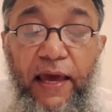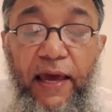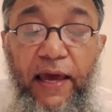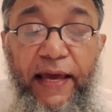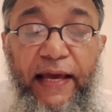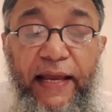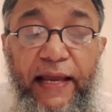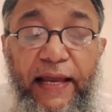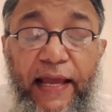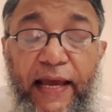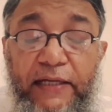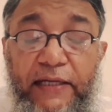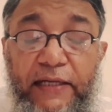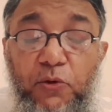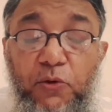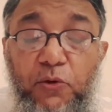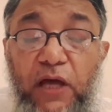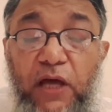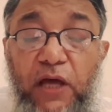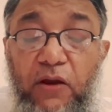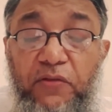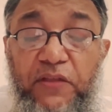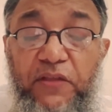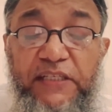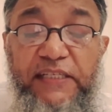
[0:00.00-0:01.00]
এখানে একটা
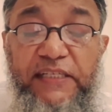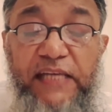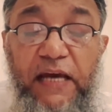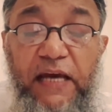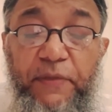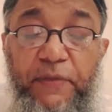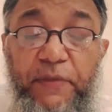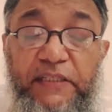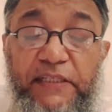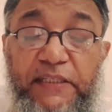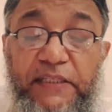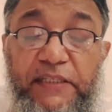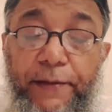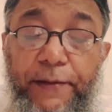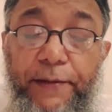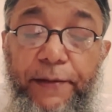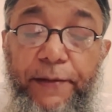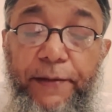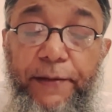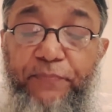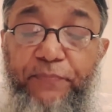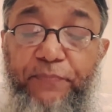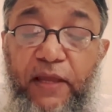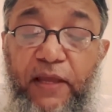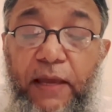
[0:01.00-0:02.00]
উদাহরণ দিছি আমি যে
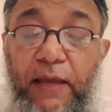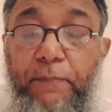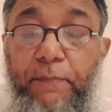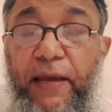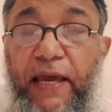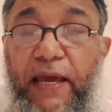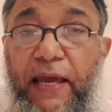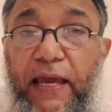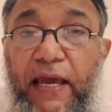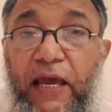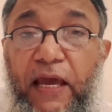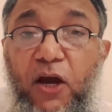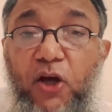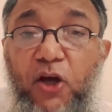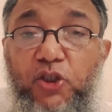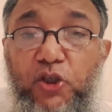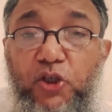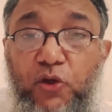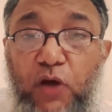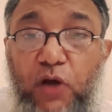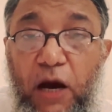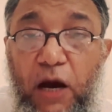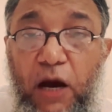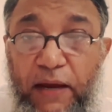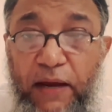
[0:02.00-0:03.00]
এই এই
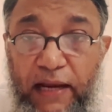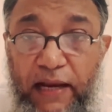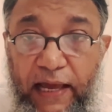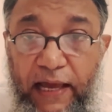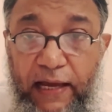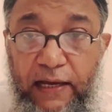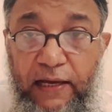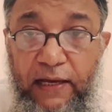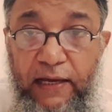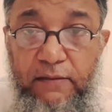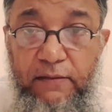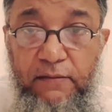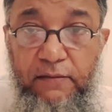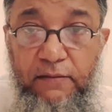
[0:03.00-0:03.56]
অংশটুকু আমার লেখা